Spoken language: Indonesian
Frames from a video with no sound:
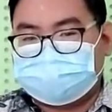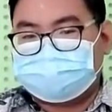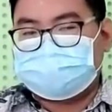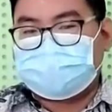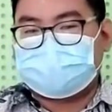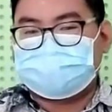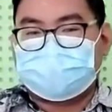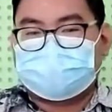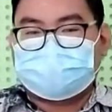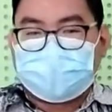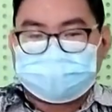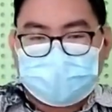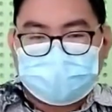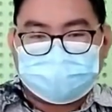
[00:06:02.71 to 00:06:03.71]
perjanjian
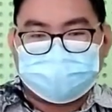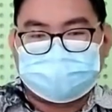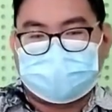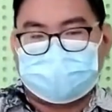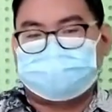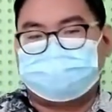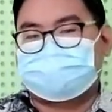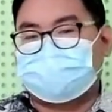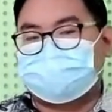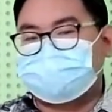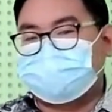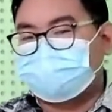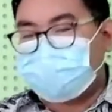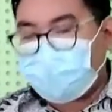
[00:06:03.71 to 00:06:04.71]
lama maupun dalam
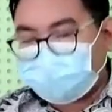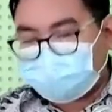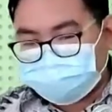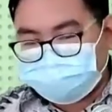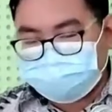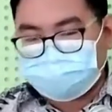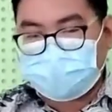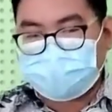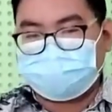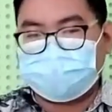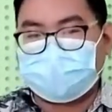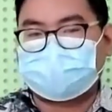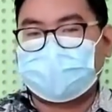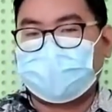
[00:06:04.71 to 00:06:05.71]
perjanjian baru juga
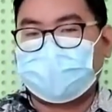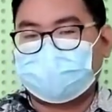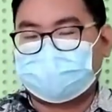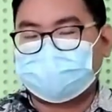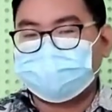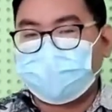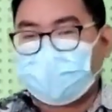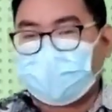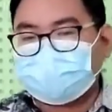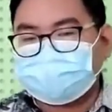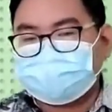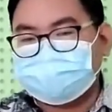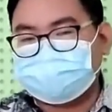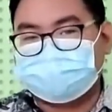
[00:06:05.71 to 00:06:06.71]
melarang kedua hal
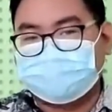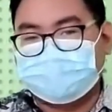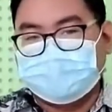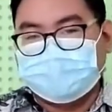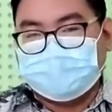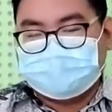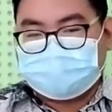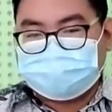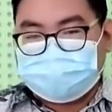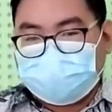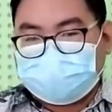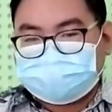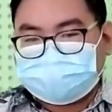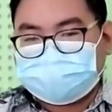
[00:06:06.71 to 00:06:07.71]
ini,
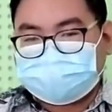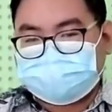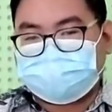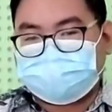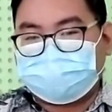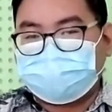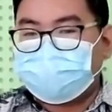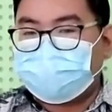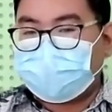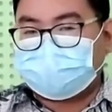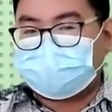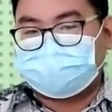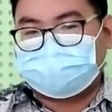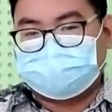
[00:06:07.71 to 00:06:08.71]
tinggi hati dan
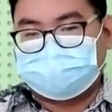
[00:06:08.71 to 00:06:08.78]
kesombongan.